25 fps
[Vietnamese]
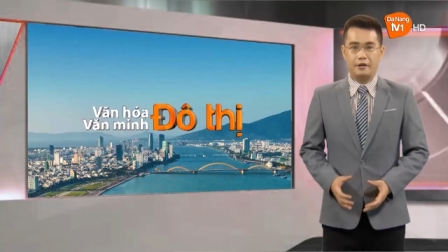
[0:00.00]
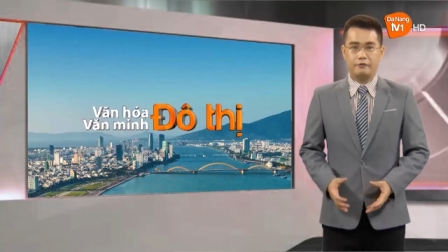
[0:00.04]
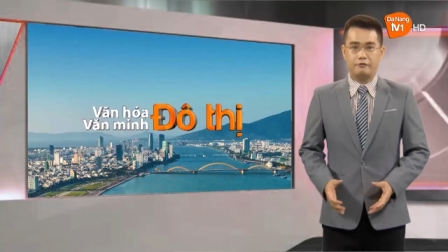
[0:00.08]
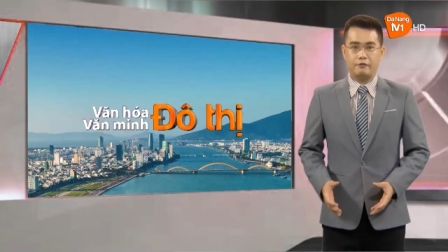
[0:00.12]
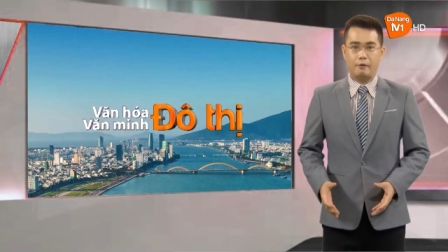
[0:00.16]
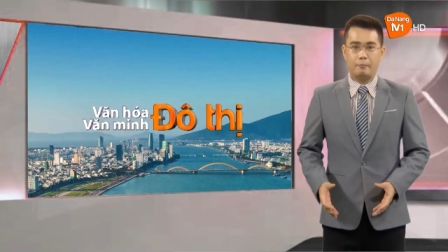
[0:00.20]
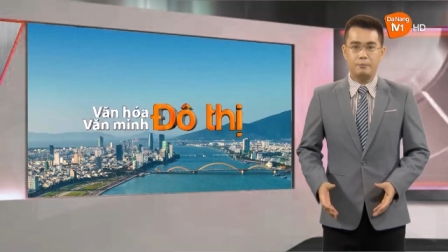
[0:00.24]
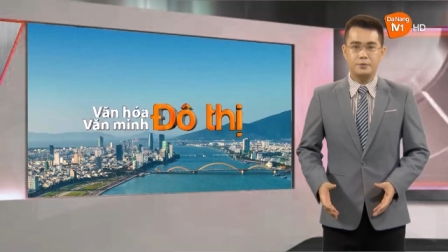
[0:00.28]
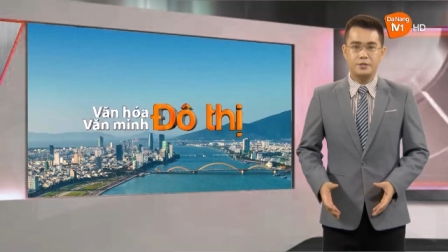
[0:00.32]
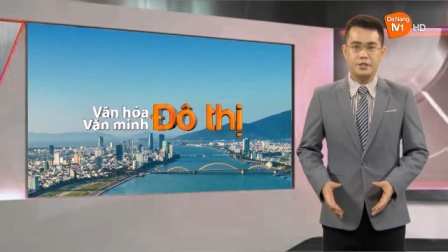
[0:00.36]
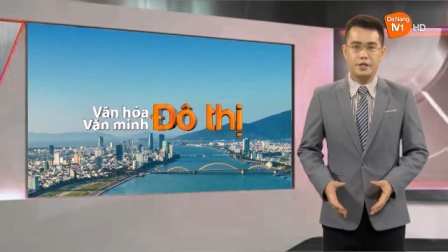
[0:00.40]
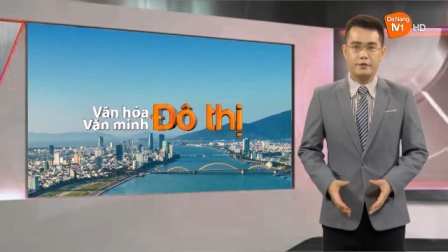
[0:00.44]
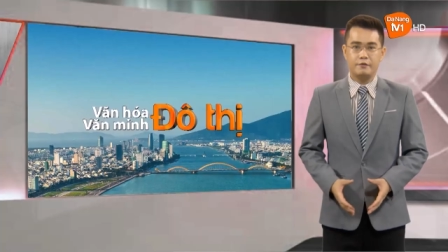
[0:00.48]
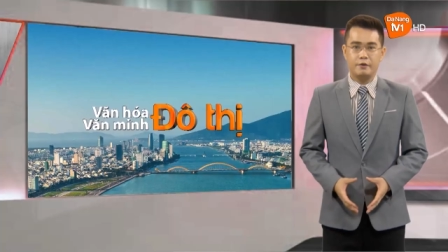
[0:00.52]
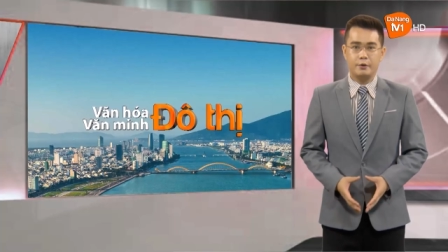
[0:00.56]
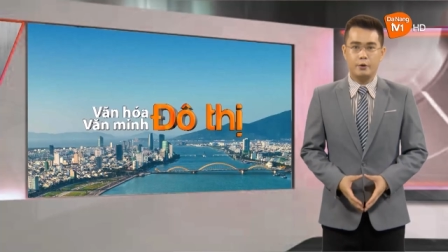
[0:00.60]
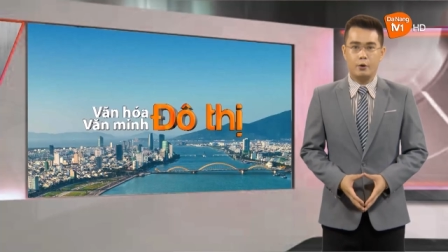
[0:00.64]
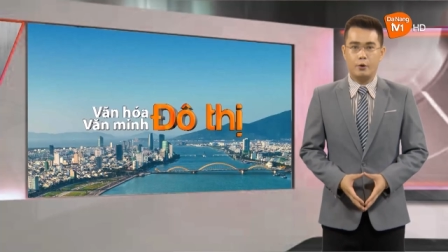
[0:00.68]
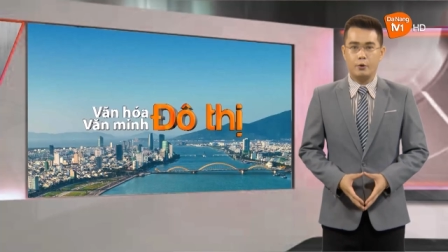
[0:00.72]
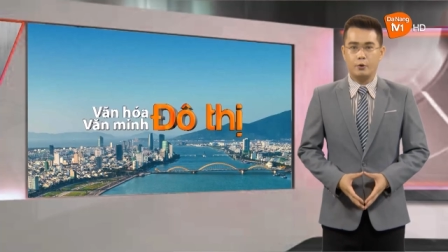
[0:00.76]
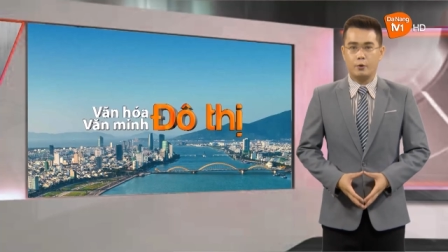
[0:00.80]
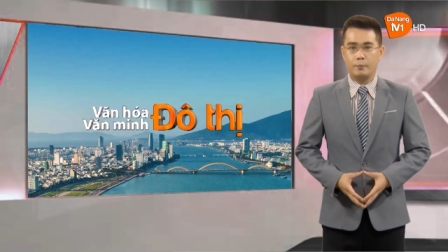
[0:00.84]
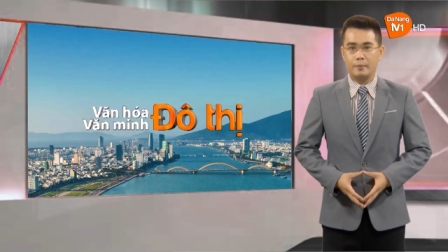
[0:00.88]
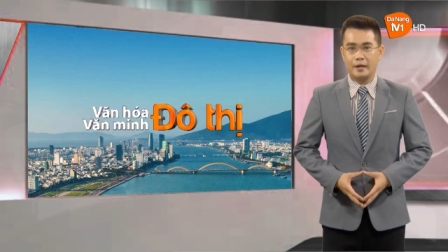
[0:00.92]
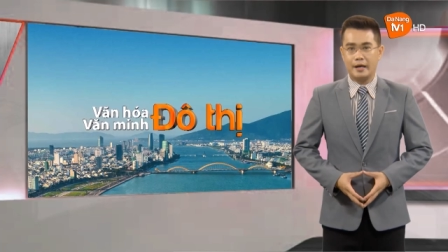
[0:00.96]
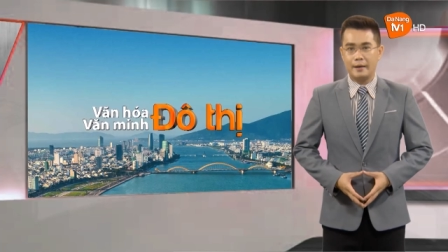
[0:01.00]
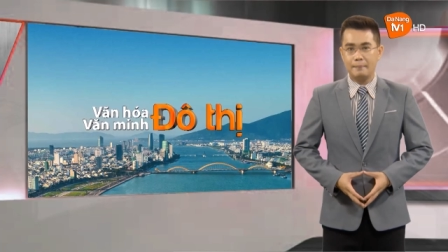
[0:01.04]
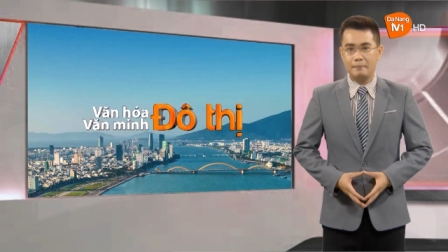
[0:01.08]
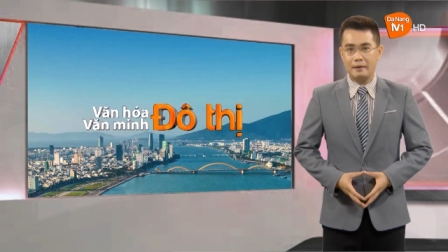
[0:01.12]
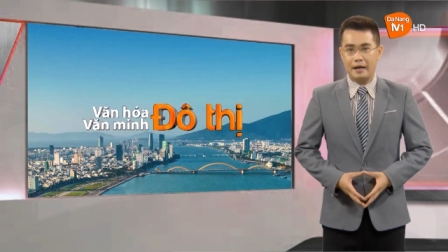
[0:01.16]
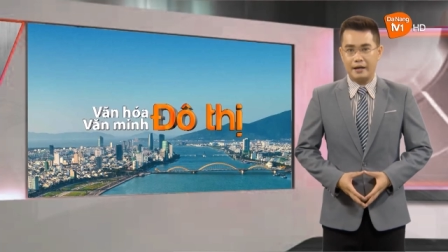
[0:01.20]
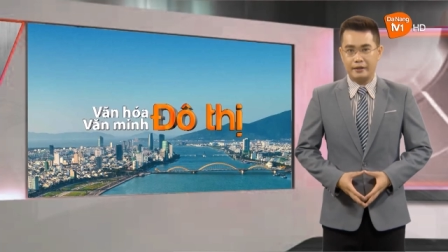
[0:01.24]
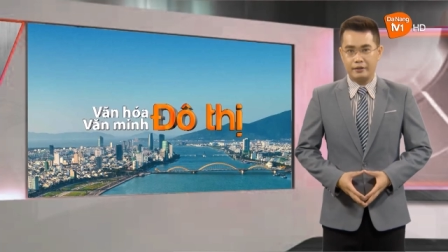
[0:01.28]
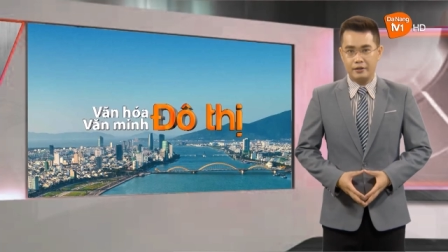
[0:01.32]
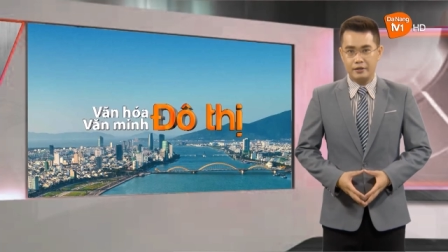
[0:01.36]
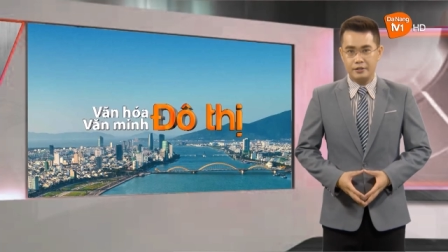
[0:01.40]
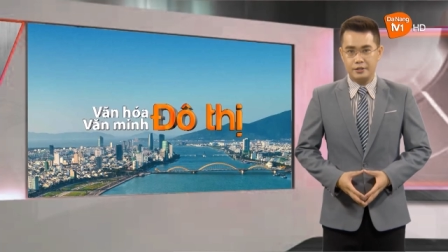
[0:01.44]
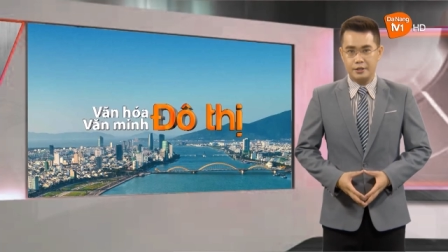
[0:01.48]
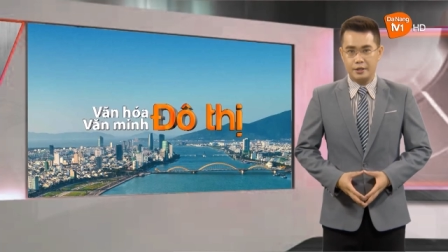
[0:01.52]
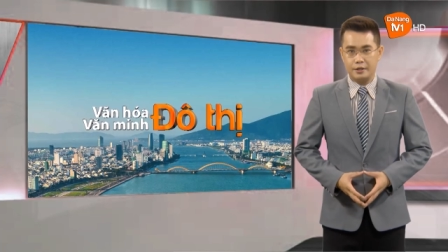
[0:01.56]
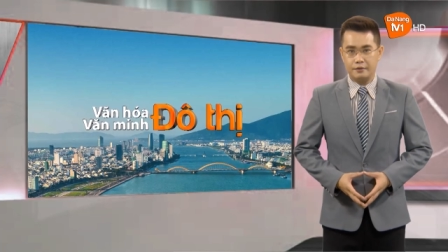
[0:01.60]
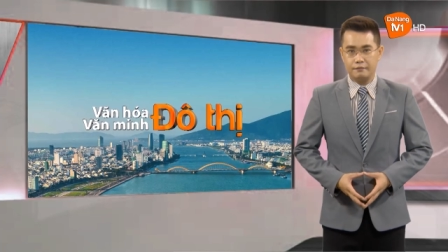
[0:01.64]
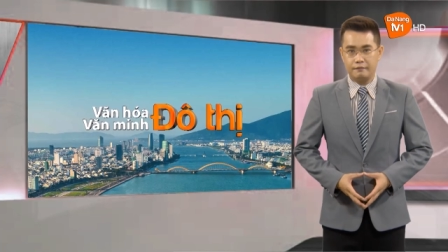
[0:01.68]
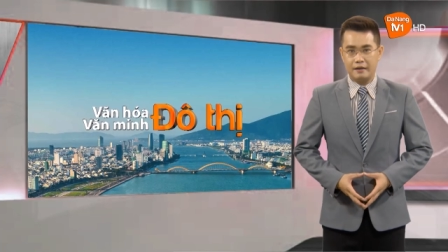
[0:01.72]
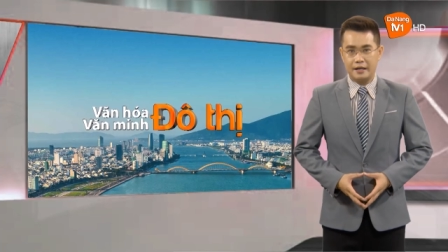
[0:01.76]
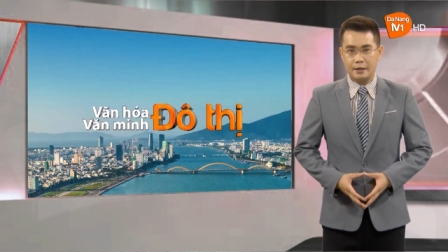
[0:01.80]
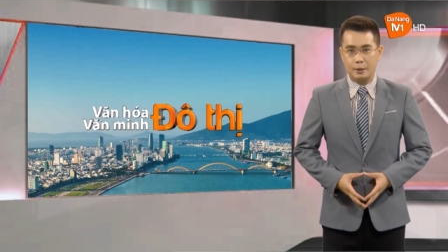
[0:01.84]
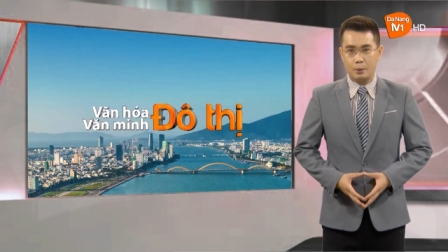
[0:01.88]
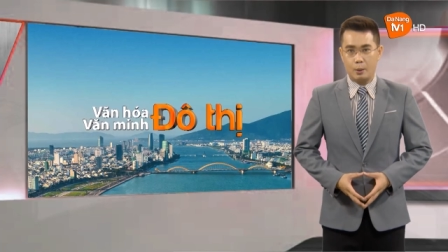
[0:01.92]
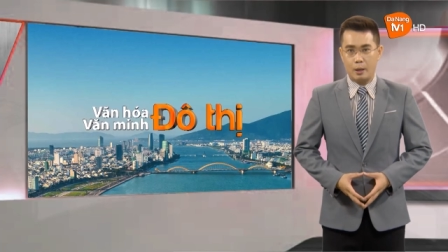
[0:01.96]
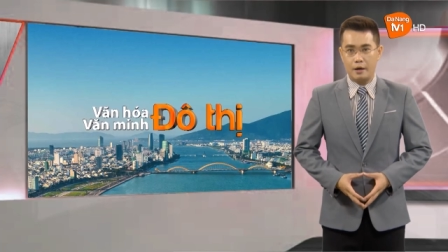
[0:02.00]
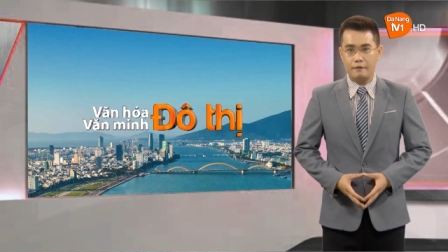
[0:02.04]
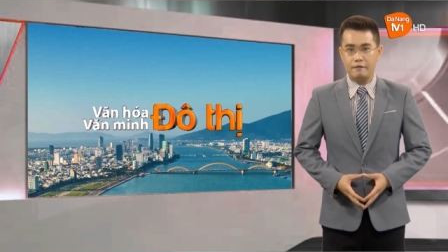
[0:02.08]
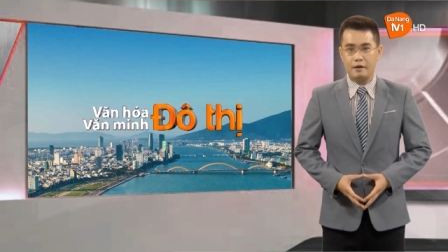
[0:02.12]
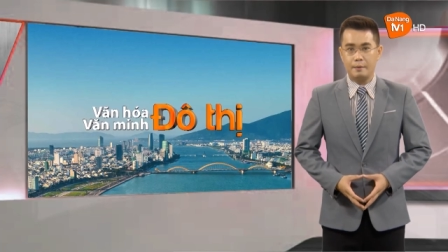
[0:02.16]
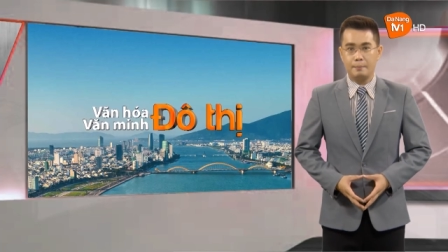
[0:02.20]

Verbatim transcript: Phóng sự vừa rồi cũng đã khép lại chương trình Văn hóa